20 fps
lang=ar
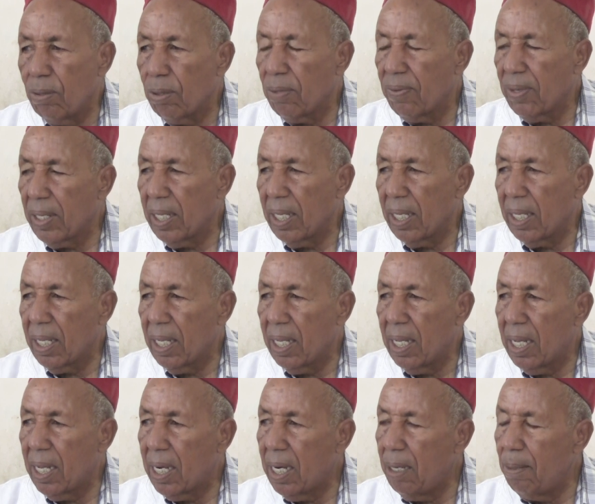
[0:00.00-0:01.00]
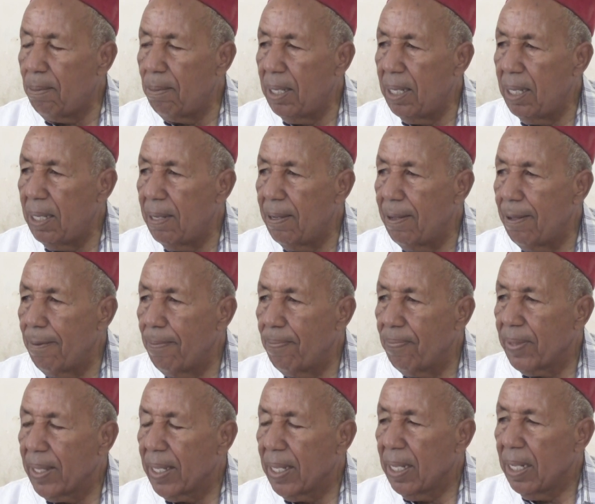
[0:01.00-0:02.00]
نصفه نصفك رحمه
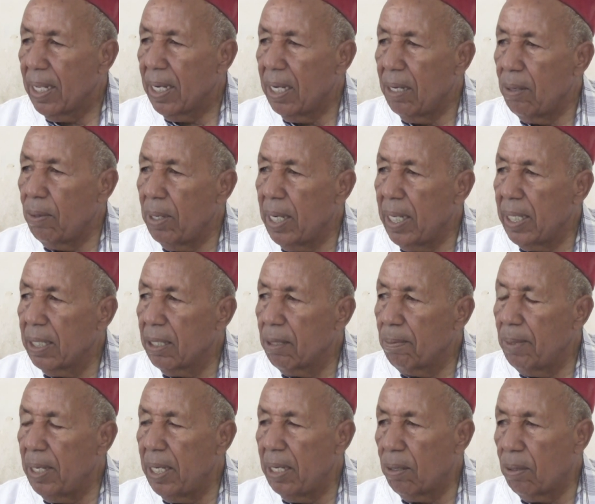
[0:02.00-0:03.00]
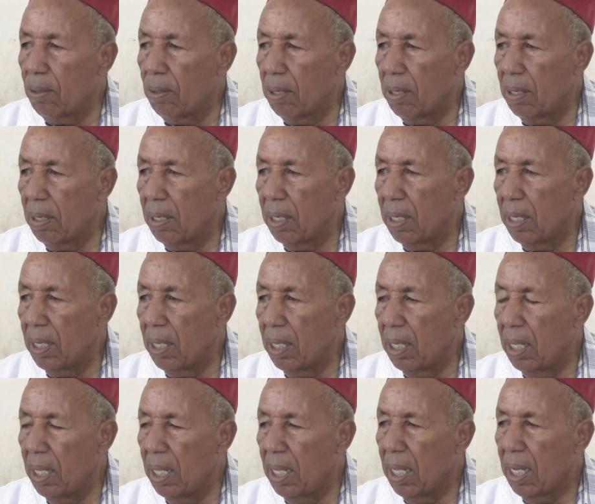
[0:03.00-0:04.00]
لولايه قبل الكل
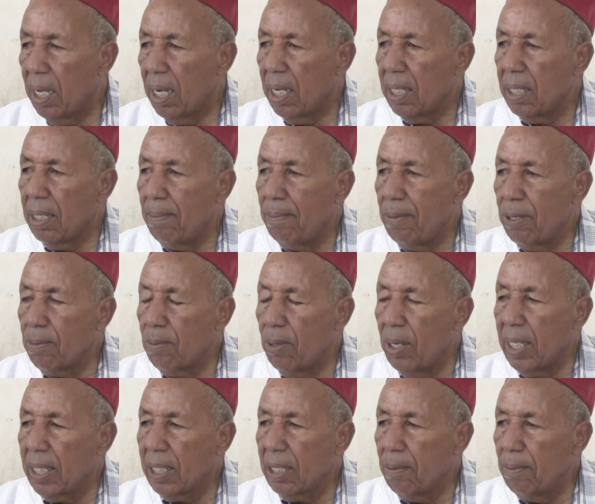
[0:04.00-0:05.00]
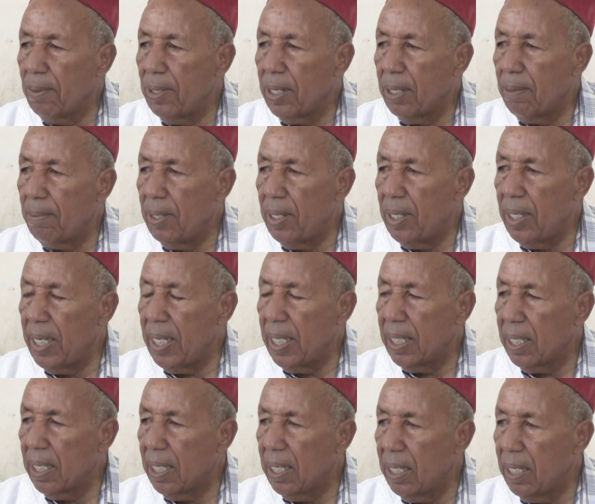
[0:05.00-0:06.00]
خدم مجموعات كبيره من
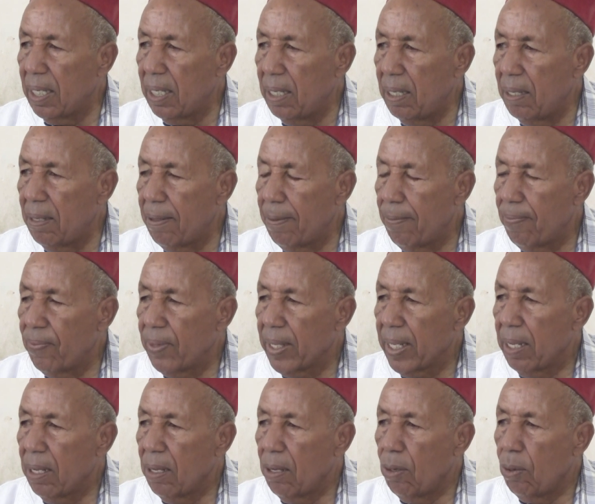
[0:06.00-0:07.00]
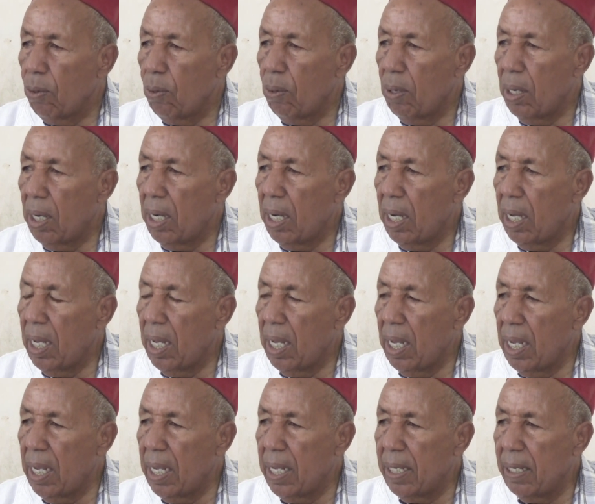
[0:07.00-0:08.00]
الناس هنا
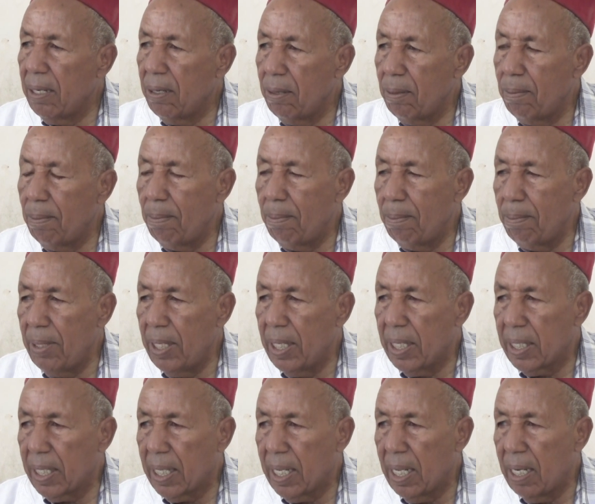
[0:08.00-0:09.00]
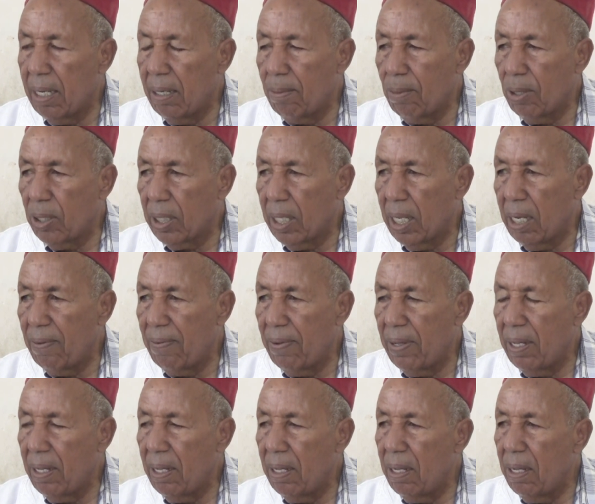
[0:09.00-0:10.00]
واعانهم باشكال
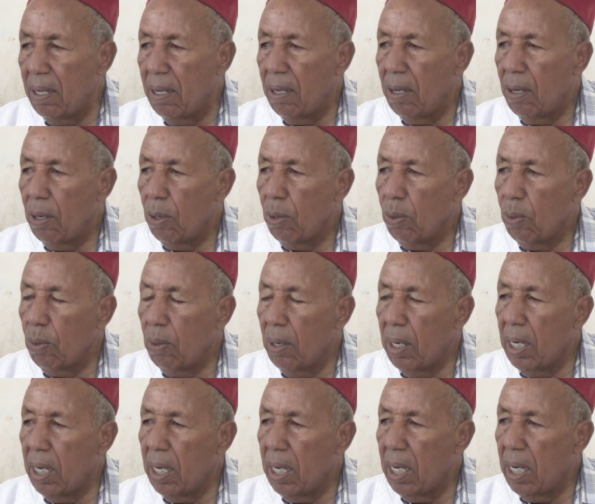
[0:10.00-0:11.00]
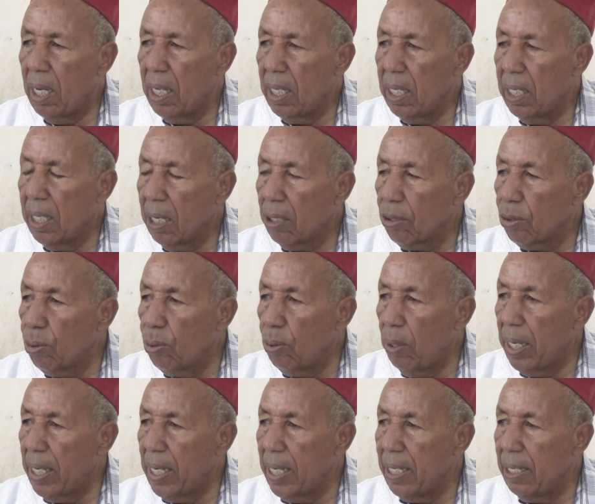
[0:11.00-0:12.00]
مختلفه
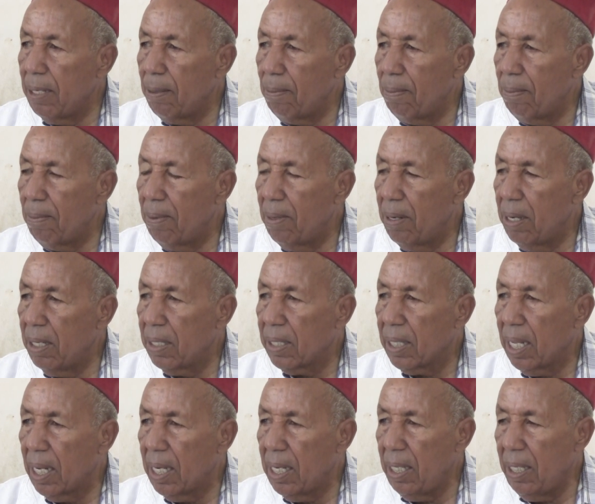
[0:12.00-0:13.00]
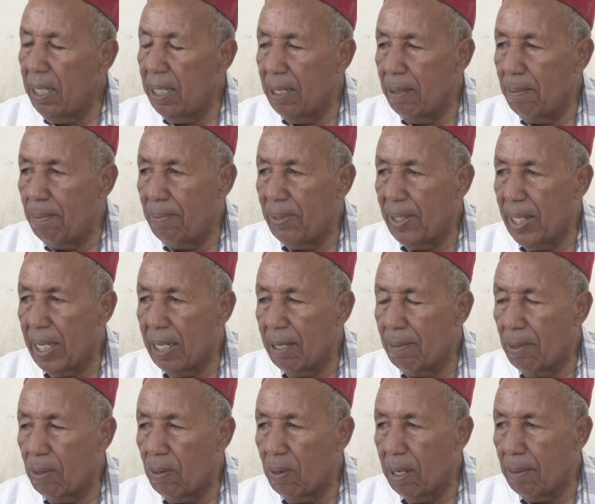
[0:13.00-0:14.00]
ويقسو عليهم لصالحهم
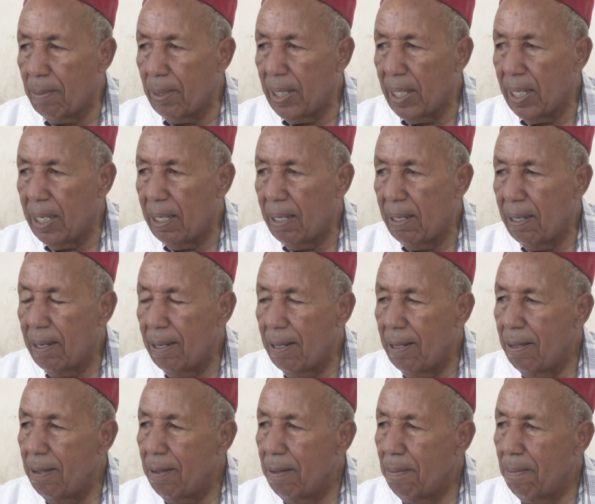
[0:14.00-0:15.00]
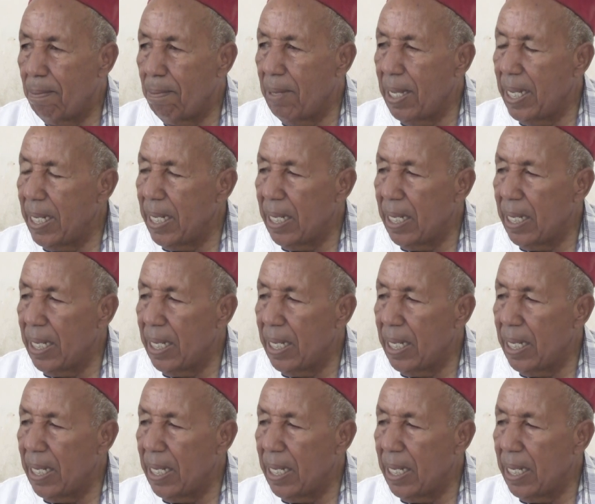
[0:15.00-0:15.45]
دائما وابدا ما